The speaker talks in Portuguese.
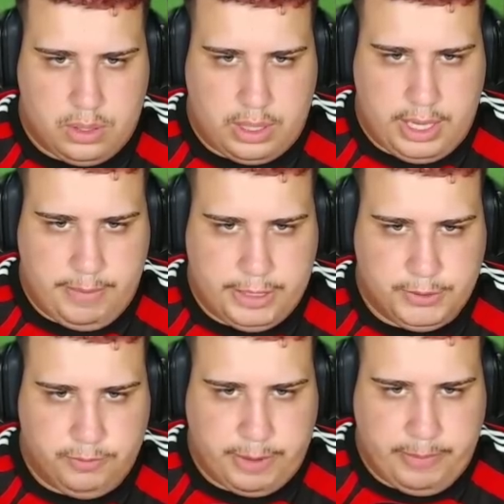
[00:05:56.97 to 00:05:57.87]
Aí é mais um
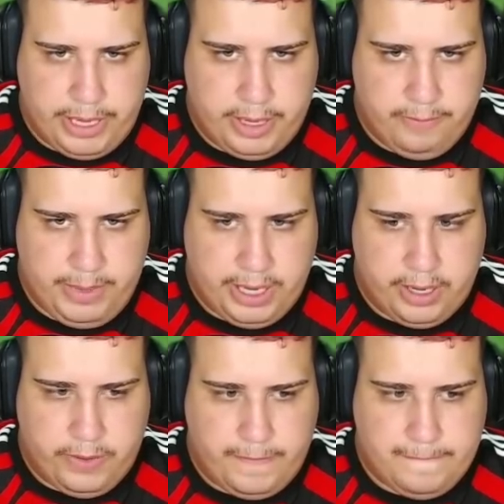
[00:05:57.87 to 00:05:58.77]
do papá, não pega
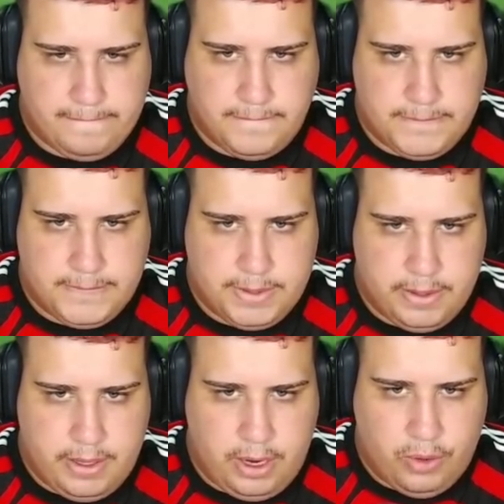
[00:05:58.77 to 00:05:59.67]
não.
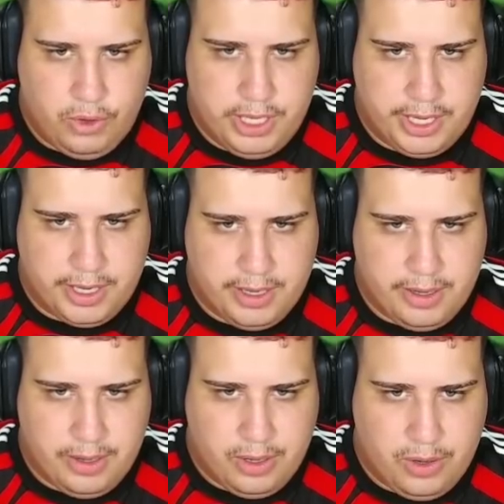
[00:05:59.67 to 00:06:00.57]
É o Rodri.
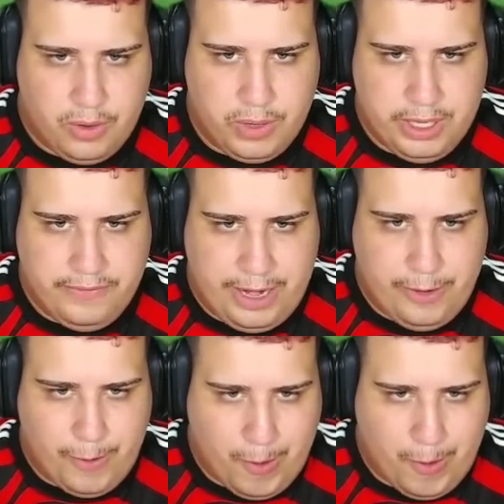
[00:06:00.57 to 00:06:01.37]
Rodri velho.